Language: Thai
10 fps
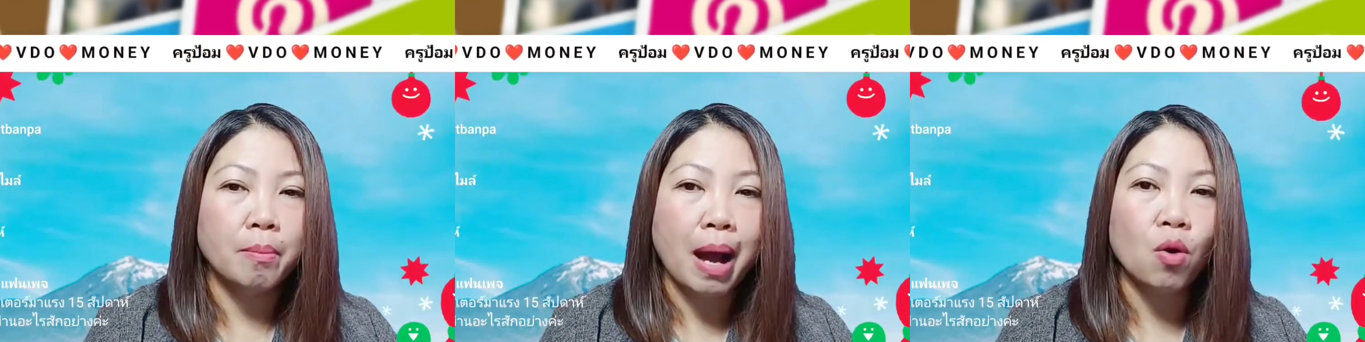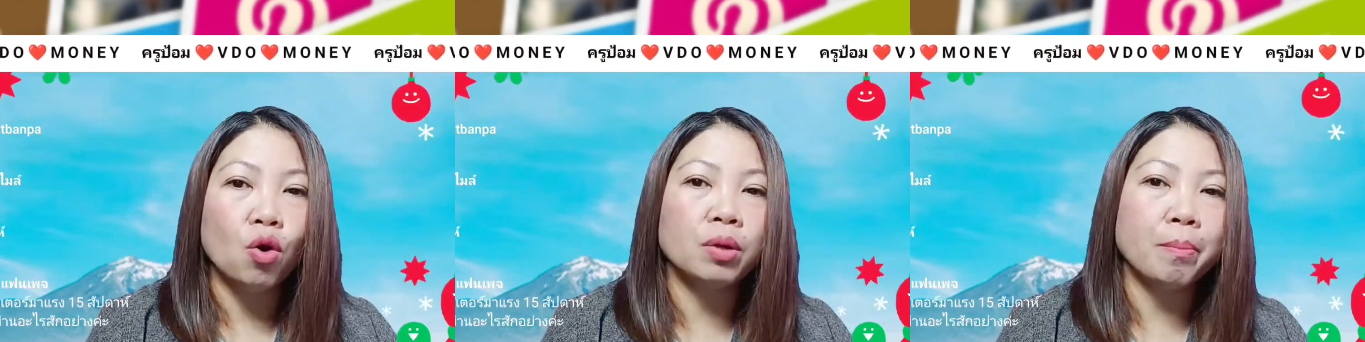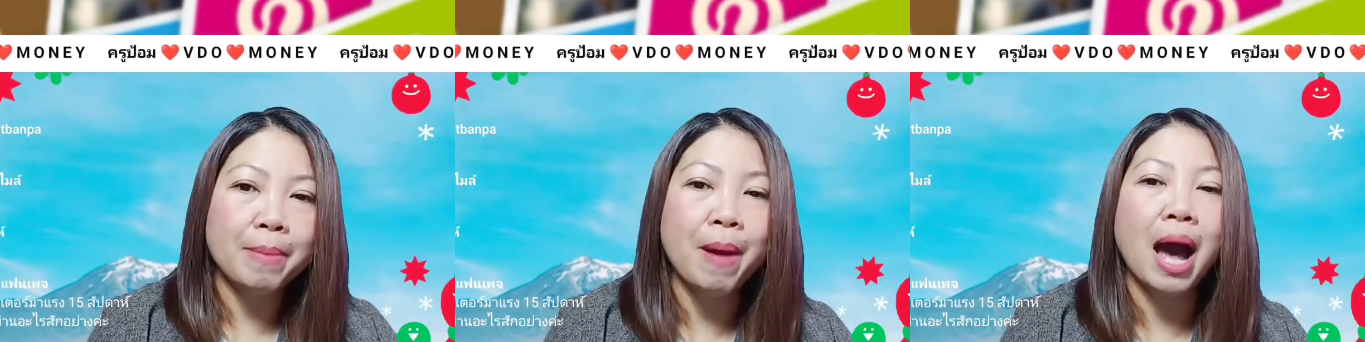บางคน
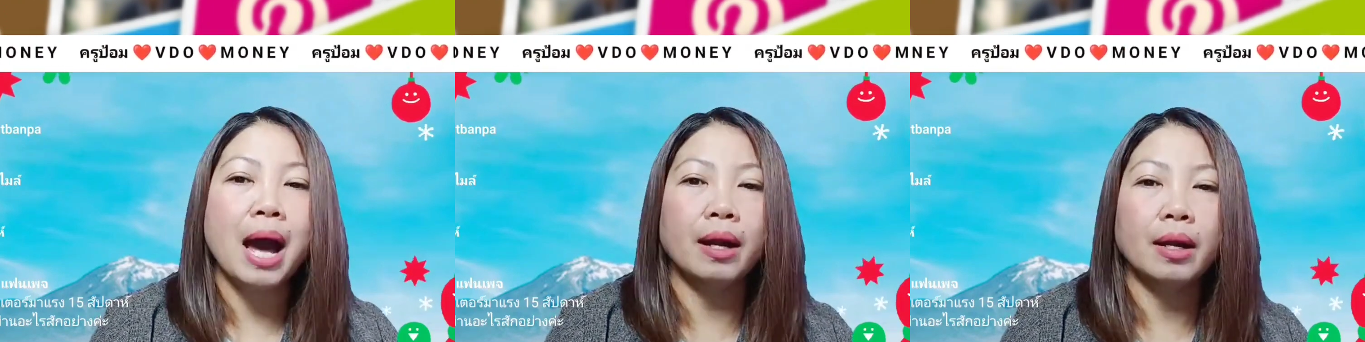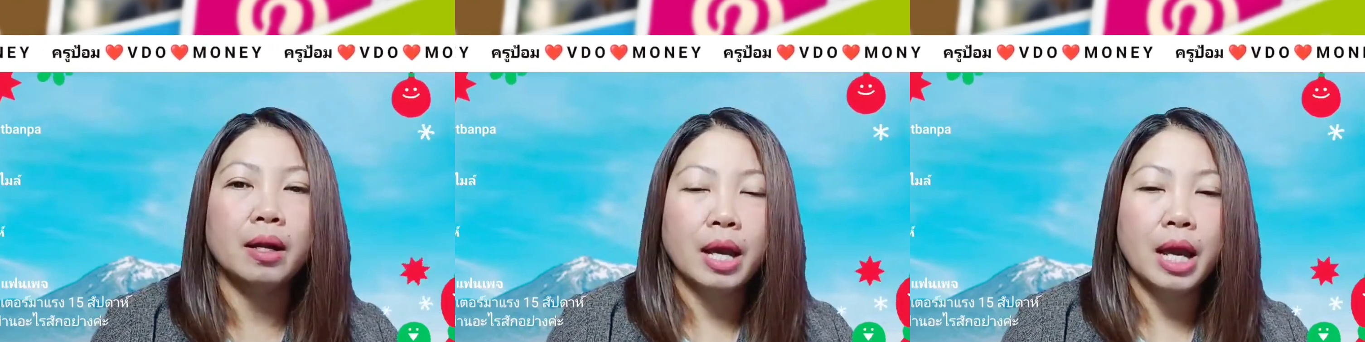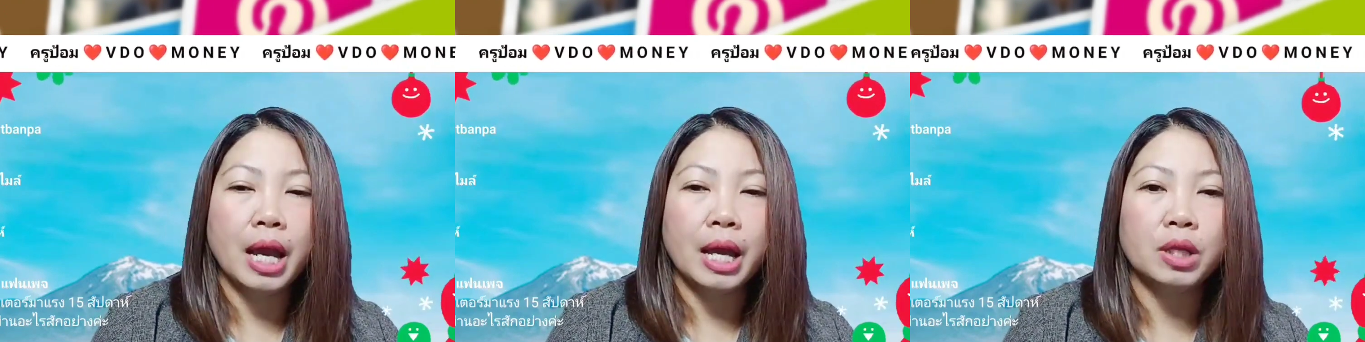ไม่ผ่าน
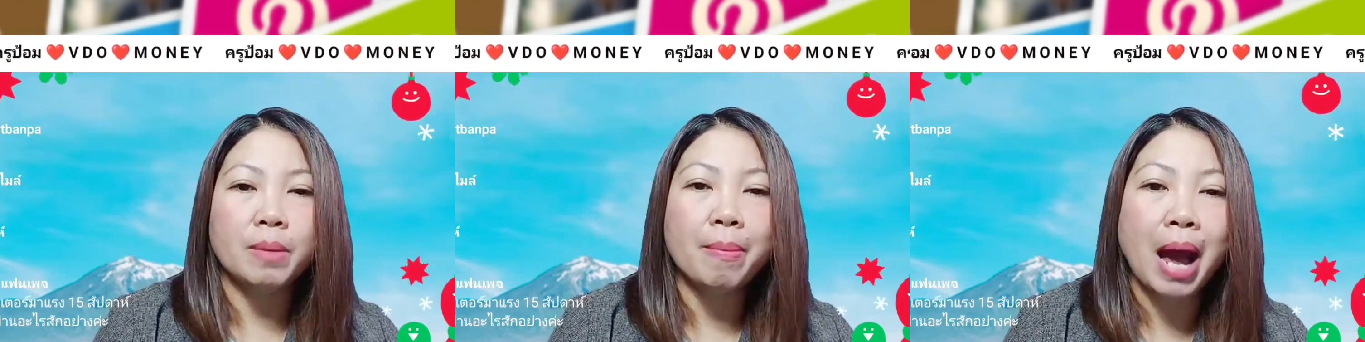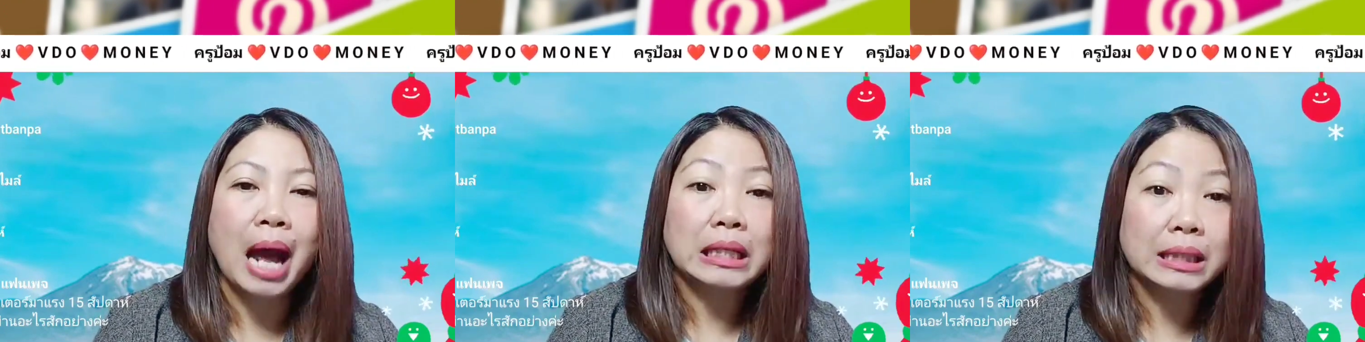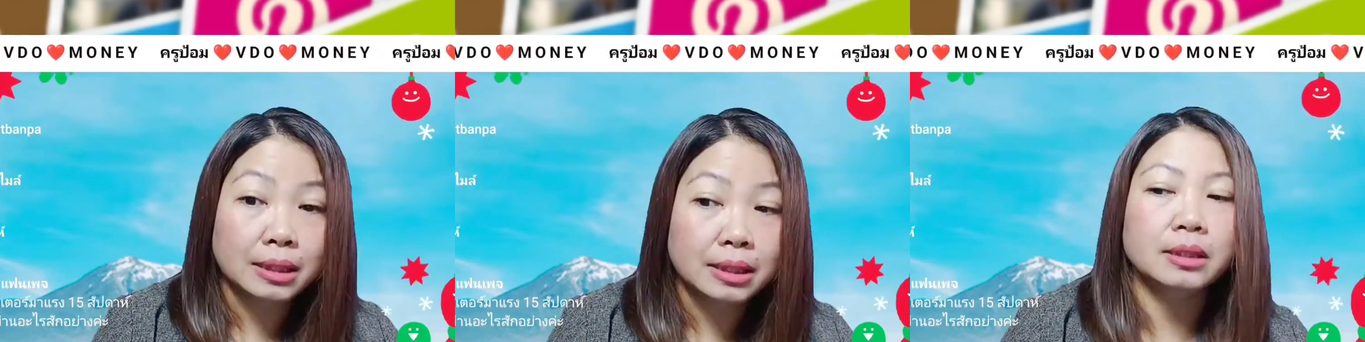เหตุผลที่ไม่ผ่าน
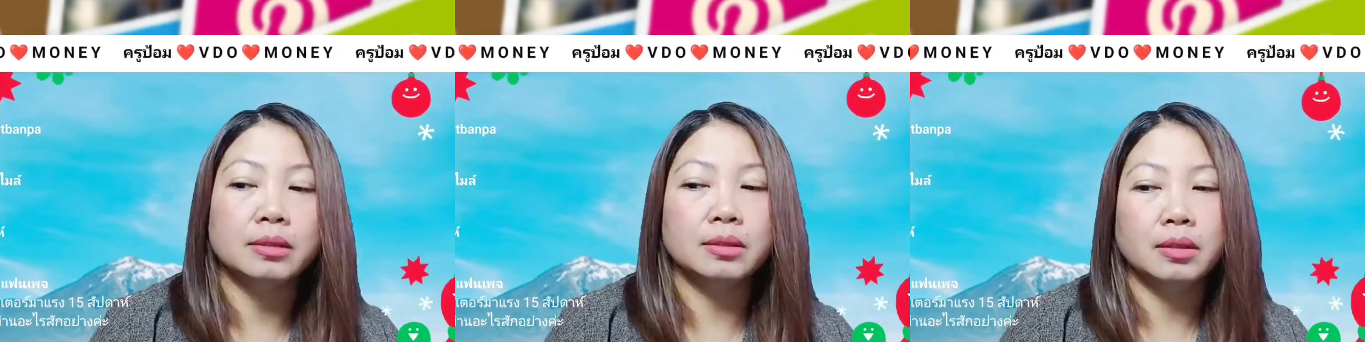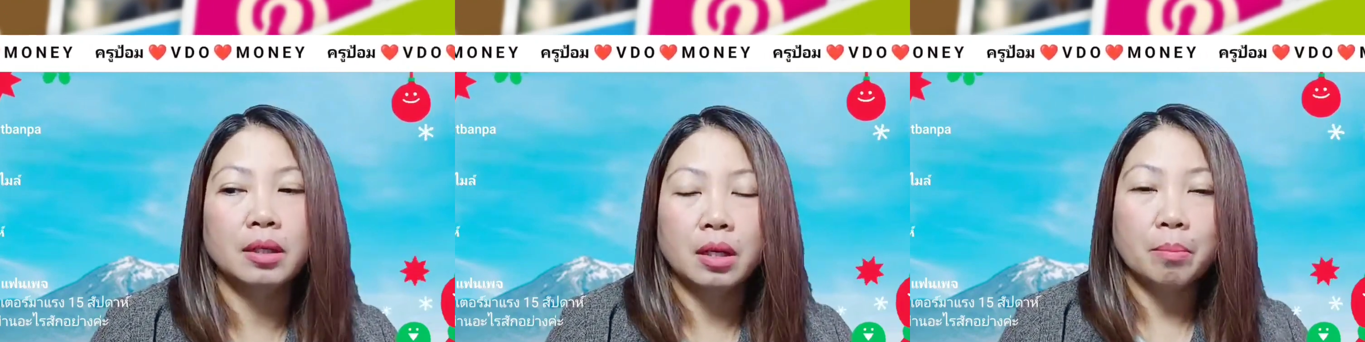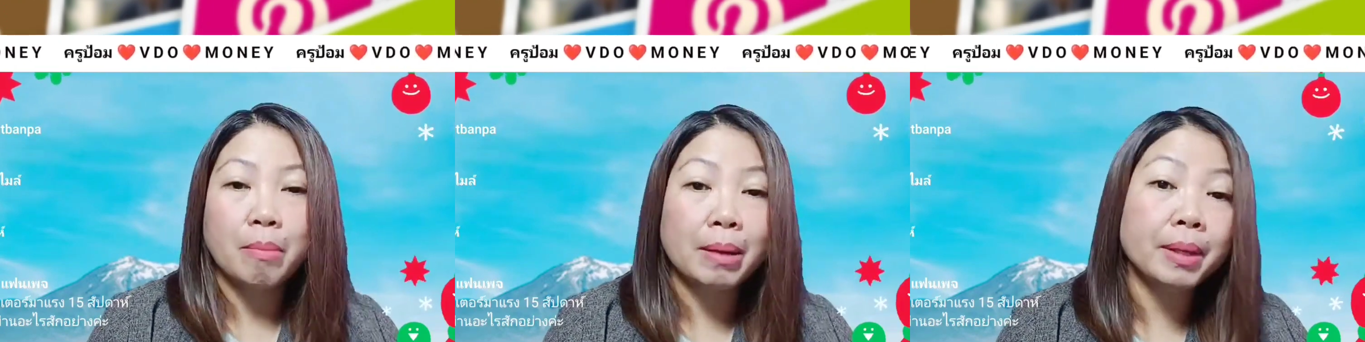คือ
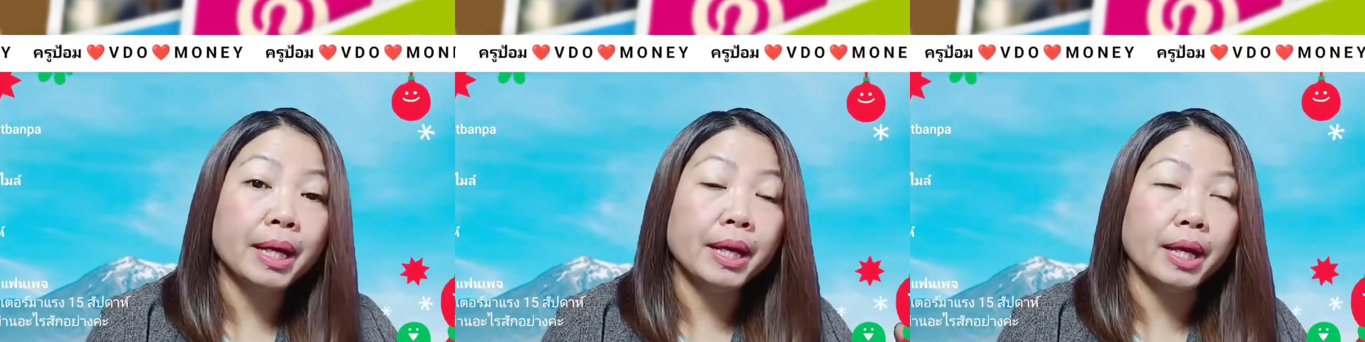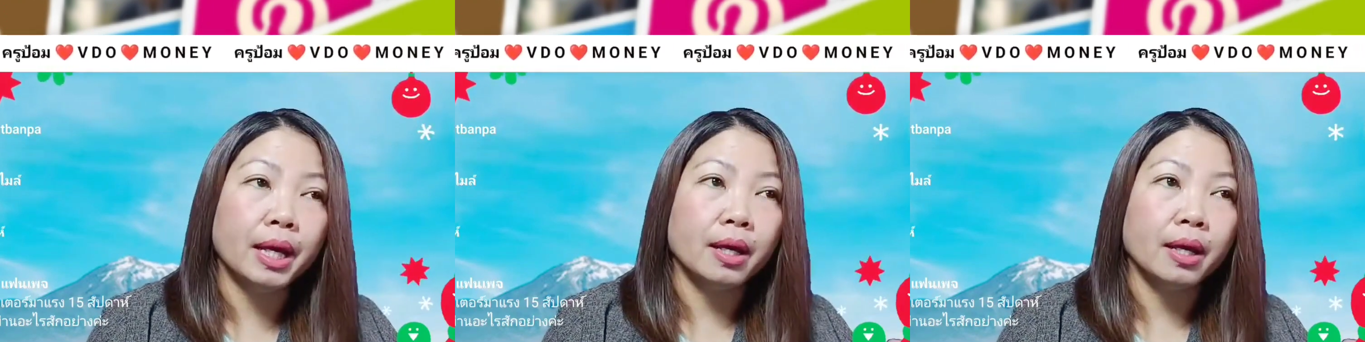มันมี